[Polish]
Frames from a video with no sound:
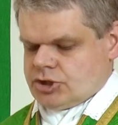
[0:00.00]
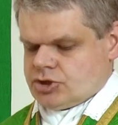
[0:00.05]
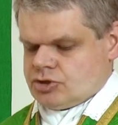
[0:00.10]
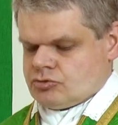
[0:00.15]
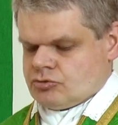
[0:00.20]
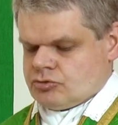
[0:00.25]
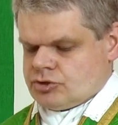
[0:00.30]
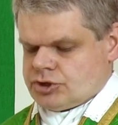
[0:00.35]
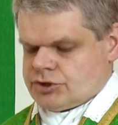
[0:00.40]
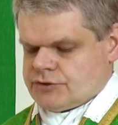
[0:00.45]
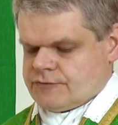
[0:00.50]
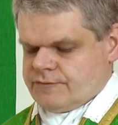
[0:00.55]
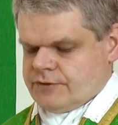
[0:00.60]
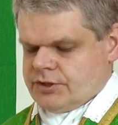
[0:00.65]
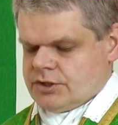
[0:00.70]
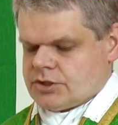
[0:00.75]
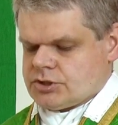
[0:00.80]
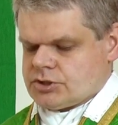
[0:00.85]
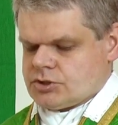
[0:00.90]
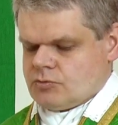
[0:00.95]
czuć w
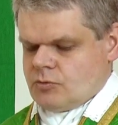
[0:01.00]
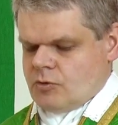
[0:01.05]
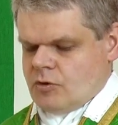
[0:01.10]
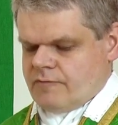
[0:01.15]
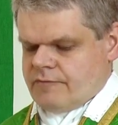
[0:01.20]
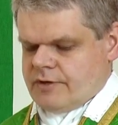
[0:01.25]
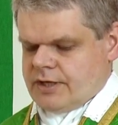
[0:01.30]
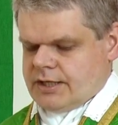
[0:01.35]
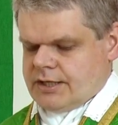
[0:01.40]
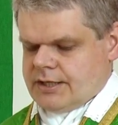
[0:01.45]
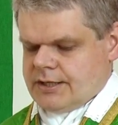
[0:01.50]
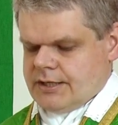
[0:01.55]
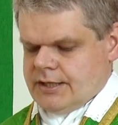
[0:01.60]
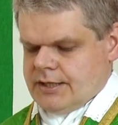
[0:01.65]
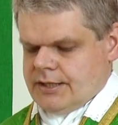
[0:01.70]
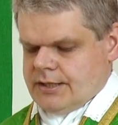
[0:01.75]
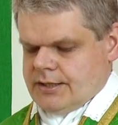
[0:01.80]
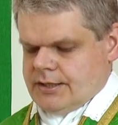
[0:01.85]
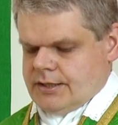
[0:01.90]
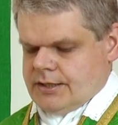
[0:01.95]
ich słowach
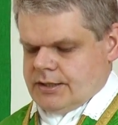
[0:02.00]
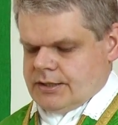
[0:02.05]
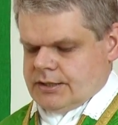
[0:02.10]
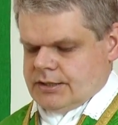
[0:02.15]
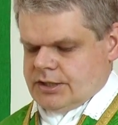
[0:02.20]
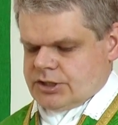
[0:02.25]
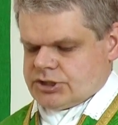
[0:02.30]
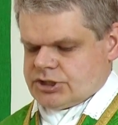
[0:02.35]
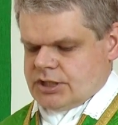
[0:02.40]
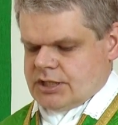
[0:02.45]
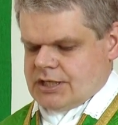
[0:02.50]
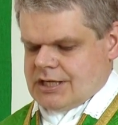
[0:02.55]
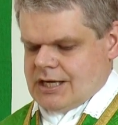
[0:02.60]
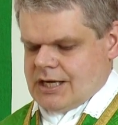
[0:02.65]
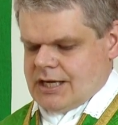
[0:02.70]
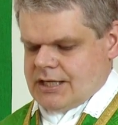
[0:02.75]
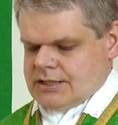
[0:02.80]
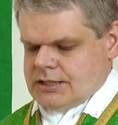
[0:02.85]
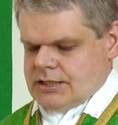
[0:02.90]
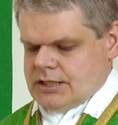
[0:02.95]

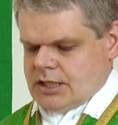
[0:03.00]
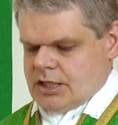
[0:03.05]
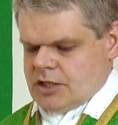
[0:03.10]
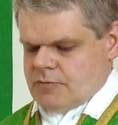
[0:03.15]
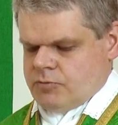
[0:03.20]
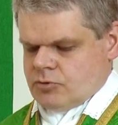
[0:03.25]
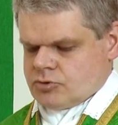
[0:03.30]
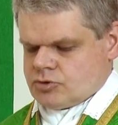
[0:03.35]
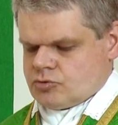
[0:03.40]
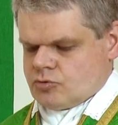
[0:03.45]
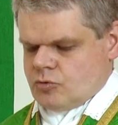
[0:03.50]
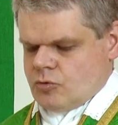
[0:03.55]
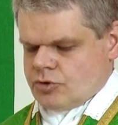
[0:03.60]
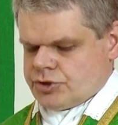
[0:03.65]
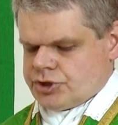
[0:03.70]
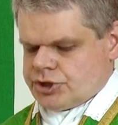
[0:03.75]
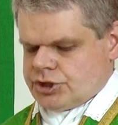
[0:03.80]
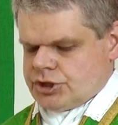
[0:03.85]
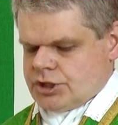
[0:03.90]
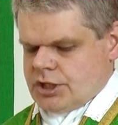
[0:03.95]
narzekania albo
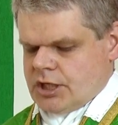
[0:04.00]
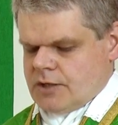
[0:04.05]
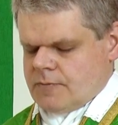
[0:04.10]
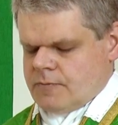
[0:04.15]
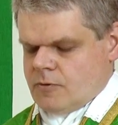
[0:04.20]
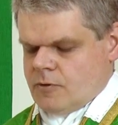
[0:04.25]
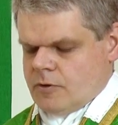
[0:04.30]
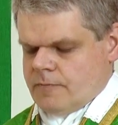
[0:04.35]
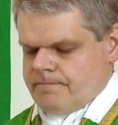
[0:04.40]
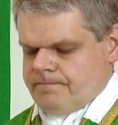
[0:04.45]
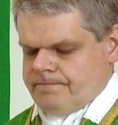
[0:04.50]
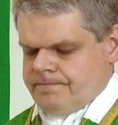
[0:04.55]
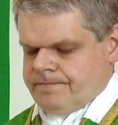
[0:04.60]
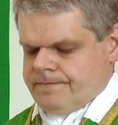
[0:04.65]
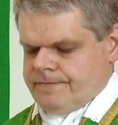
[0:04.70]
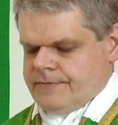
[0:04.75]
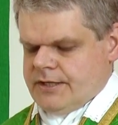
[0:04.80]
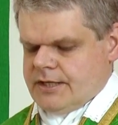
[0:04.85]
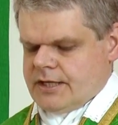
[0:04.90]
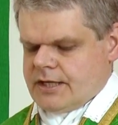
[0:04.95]
złości, albo
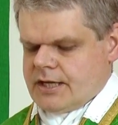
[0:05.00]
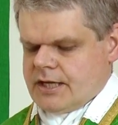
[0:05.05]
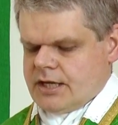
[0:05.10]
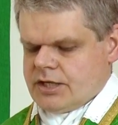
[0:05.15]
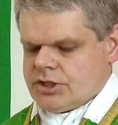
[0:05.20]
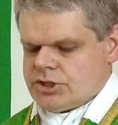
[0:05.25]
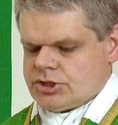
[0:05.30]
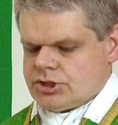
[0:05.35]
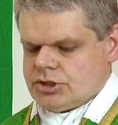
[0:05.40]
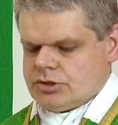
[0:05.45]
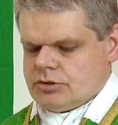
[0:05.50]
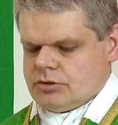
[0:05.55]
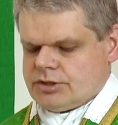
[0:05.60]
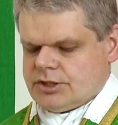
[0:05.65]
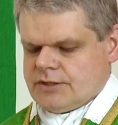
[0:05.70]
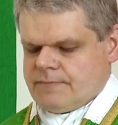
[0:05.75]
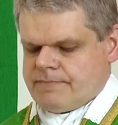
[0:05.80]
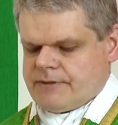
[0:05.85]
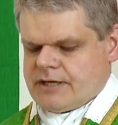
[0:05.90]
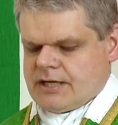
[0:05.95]
niechęci do
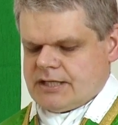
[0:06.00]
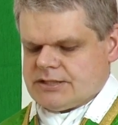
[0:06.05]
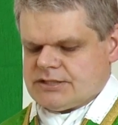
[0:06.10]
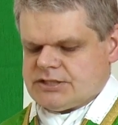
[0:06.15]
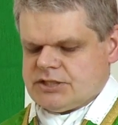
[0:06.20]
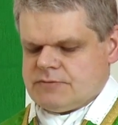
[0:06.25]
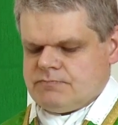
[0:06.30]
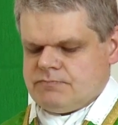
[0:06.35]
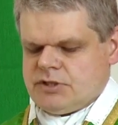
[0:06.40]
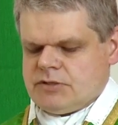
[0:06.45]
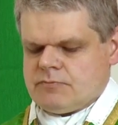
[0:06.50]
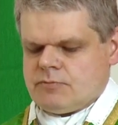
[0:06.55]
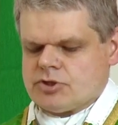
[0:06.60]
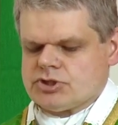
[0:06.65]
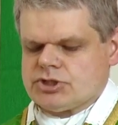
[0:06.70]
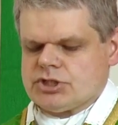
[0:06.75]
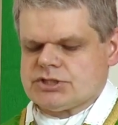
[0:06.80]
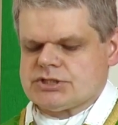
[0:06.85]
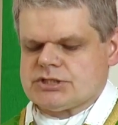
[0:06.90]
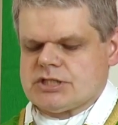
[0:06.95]
tej pracy, mimo
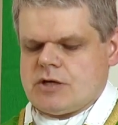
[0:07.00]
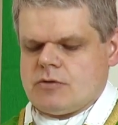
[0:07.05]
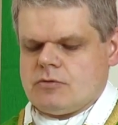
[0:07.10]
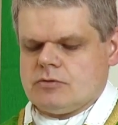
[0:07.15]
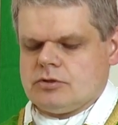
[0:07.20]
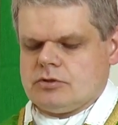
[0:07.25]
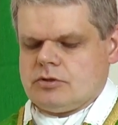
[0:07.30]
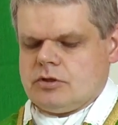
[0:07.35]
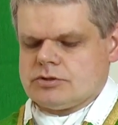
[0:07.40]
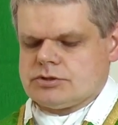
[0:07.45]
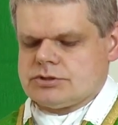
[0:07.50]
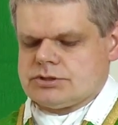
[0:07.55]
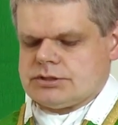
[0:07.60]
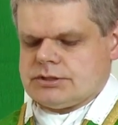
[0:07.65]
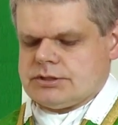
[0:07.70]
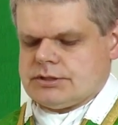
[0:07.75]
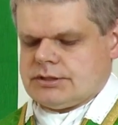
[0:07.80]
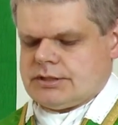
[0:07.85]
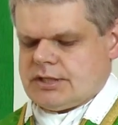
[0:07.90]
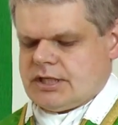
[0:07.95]
że całą noc
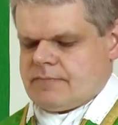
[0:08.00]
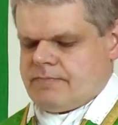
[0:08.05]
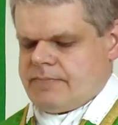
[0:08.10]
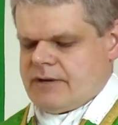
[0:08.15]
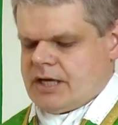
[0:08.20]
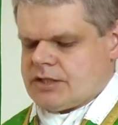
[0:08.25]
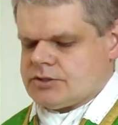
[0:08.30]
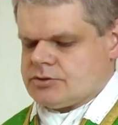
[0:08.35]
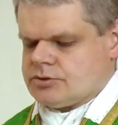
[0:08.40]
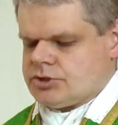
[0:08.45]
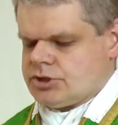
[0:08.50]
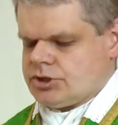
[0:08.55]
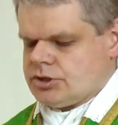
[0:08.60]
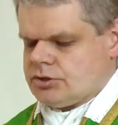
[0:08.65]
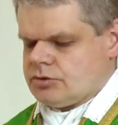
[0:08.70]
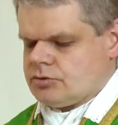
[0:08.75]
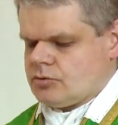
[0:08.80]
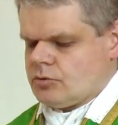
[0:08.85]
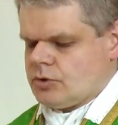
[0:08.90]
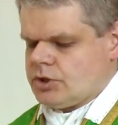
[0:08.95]
tak bardzo
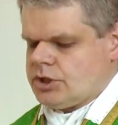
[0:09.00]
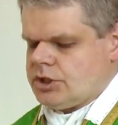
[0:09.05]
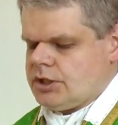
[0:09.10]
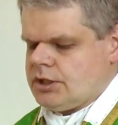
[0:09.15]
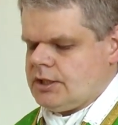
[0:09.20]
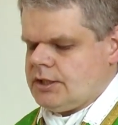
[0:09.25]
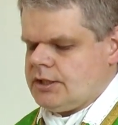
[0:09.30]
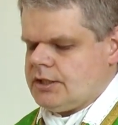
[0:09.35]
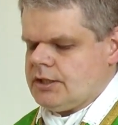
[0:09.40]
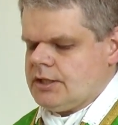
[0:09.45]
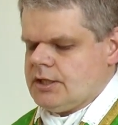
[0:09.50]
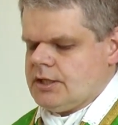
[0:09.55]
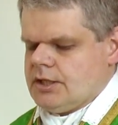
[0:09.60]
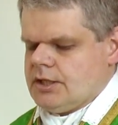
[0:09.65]
się trudzili,